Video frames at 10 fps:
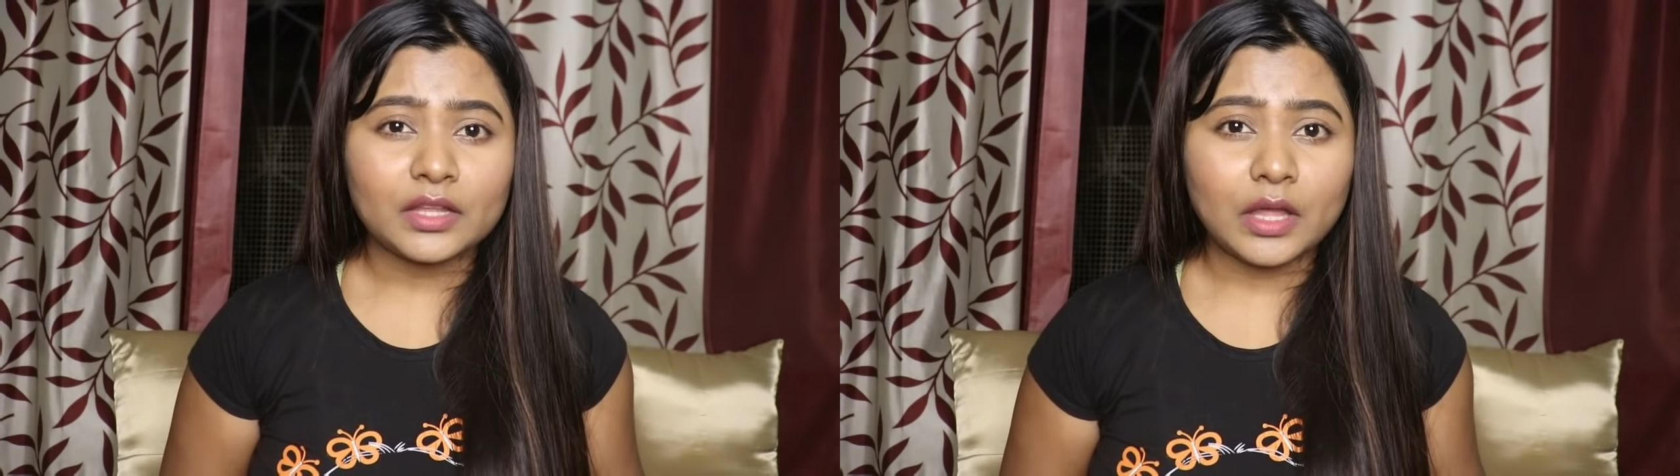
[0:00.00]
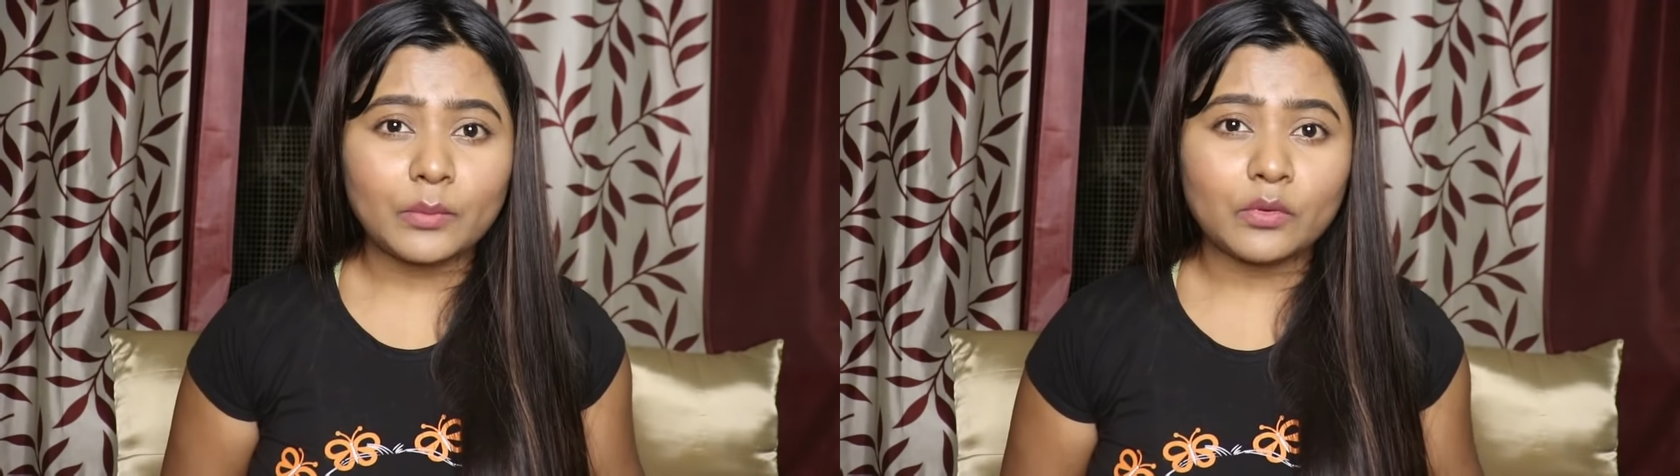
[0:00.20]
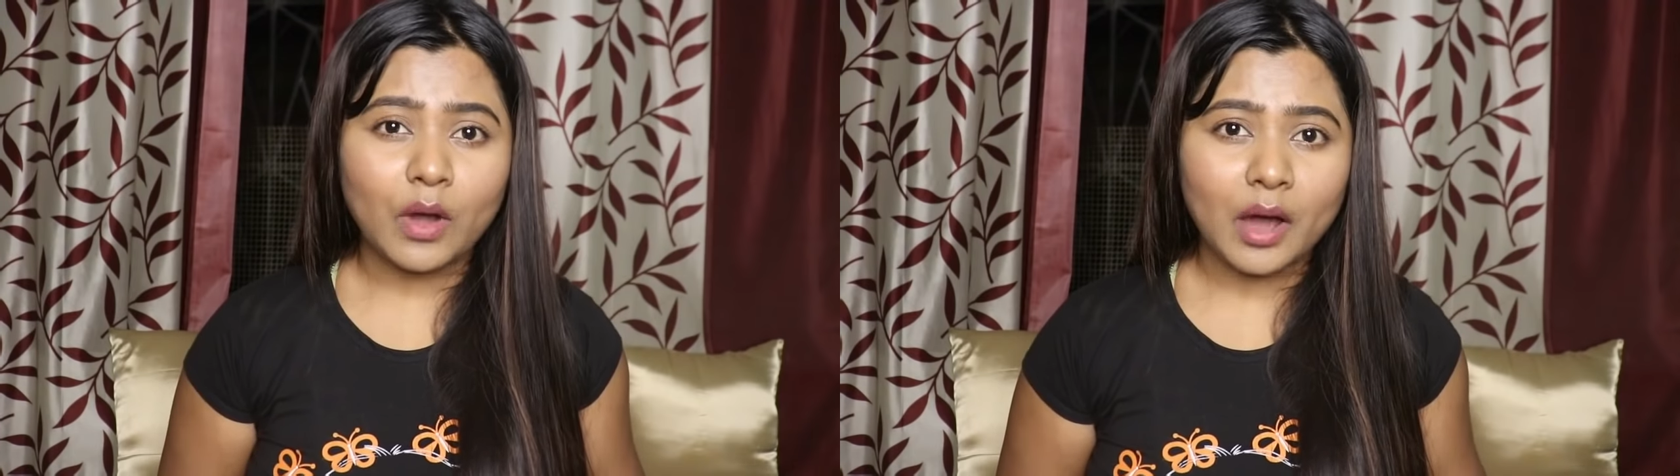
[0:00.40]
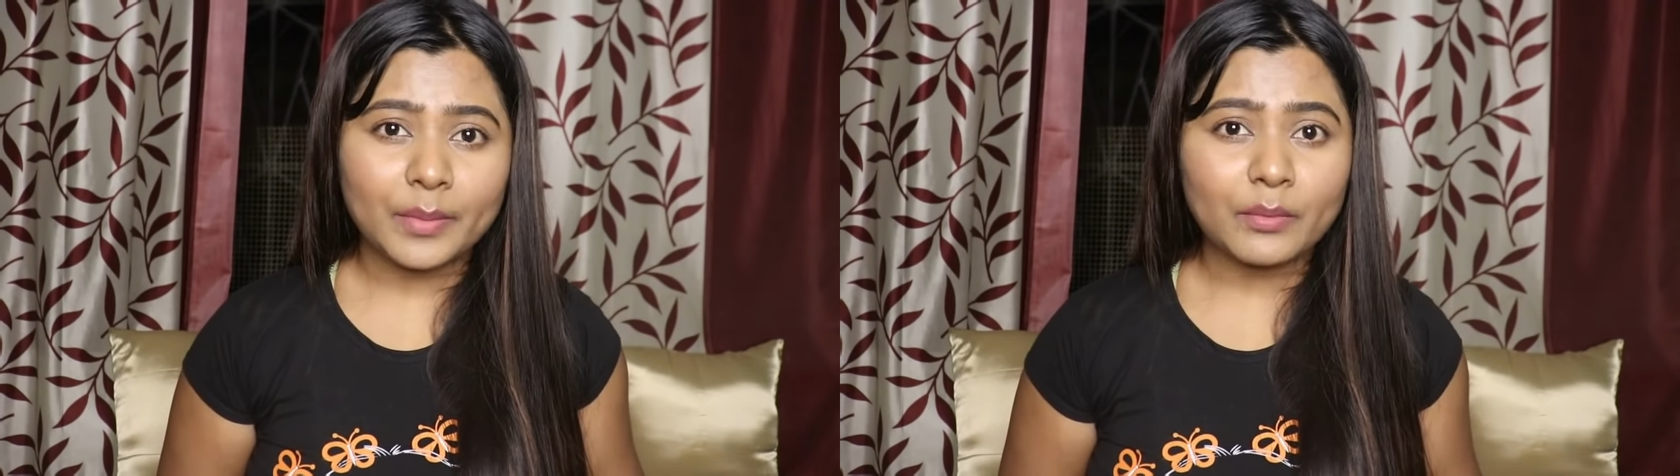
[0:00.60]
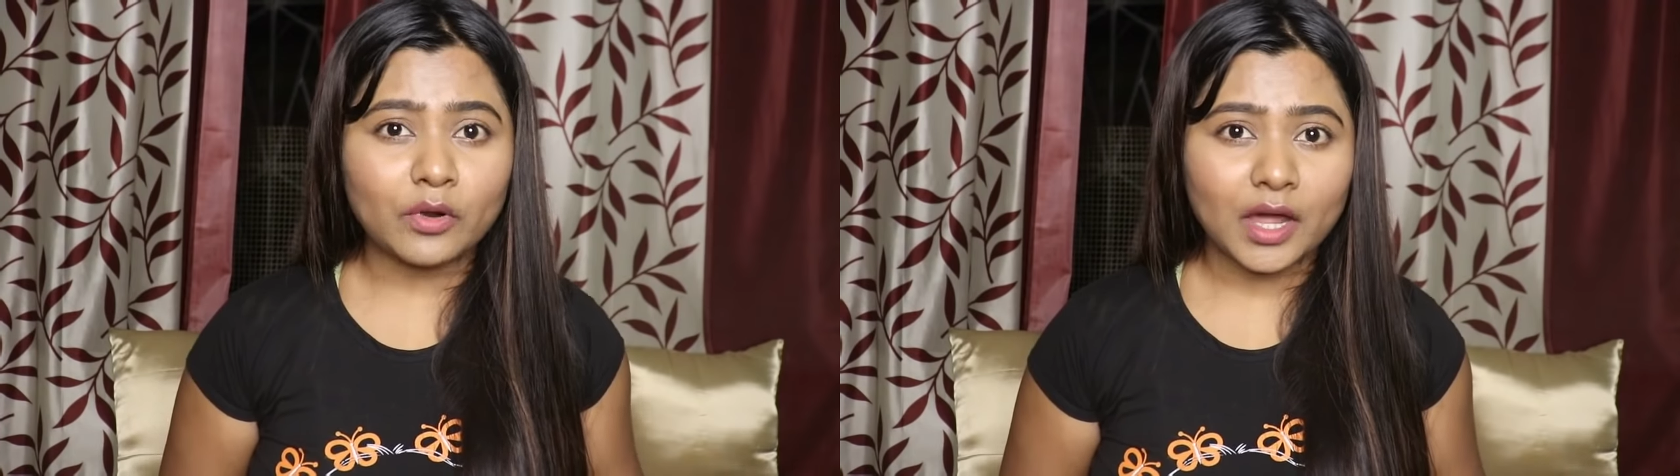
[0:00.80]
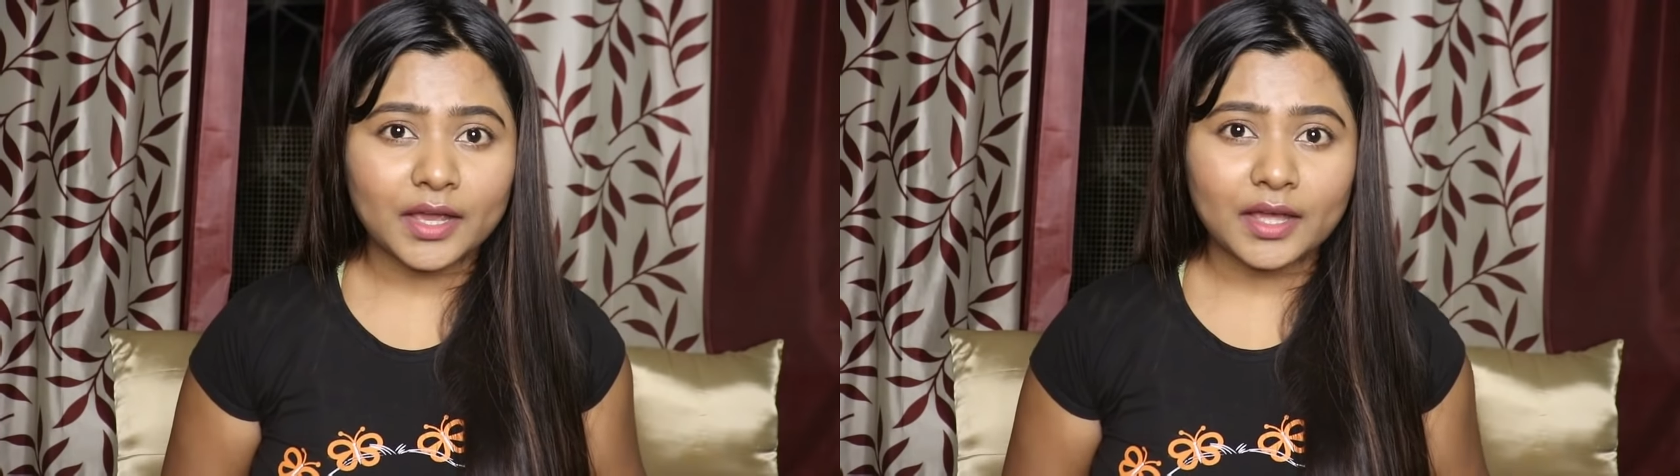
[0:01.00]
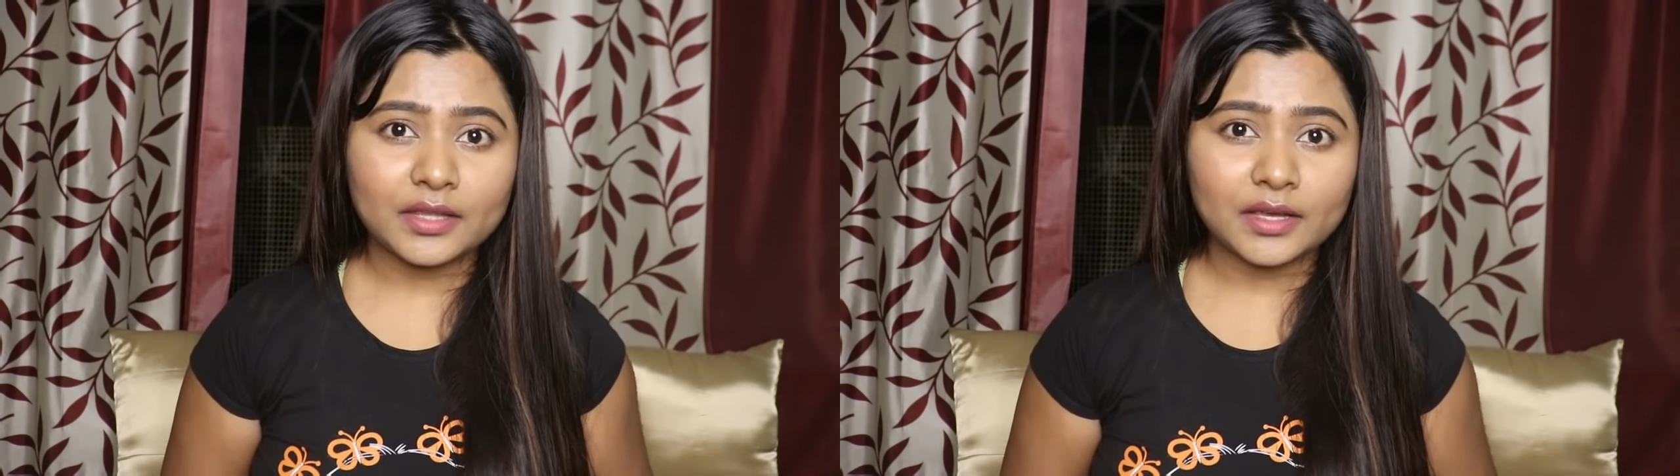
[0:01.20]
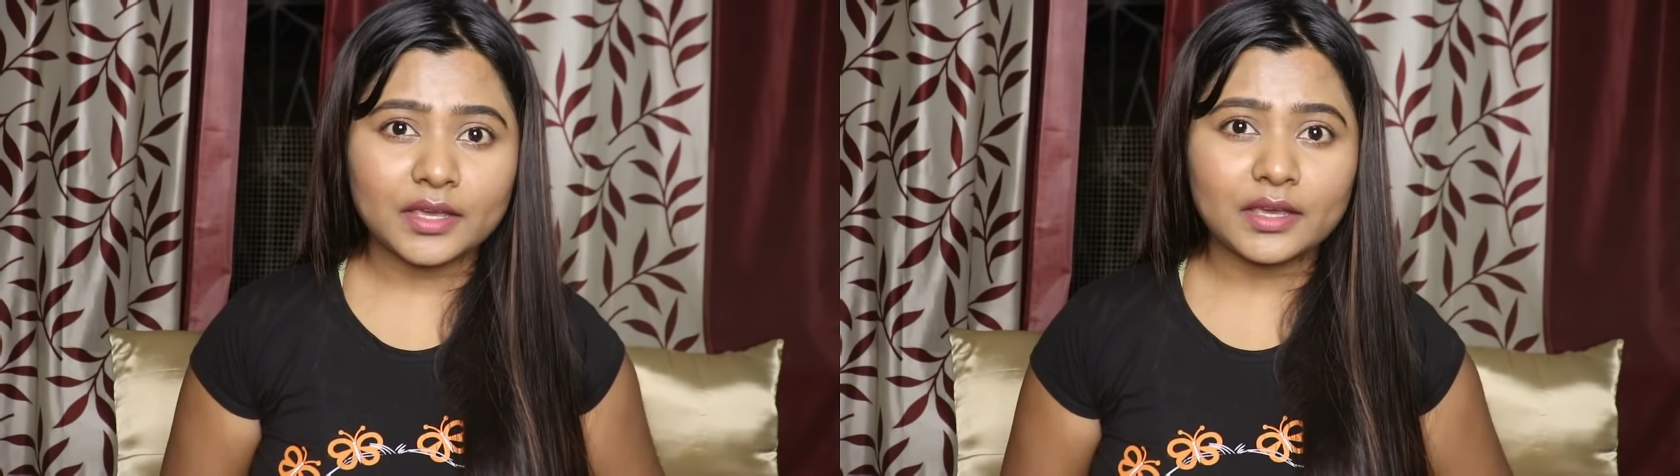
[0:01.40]
तब वहाँ पे बोला
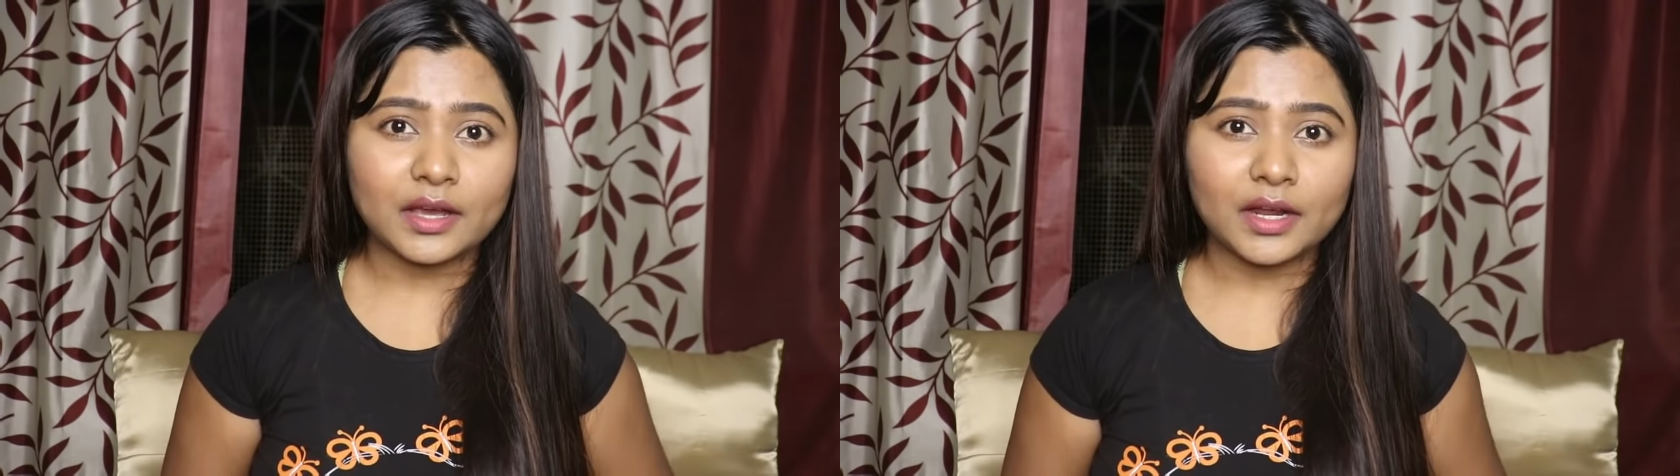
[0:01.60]
गया था कि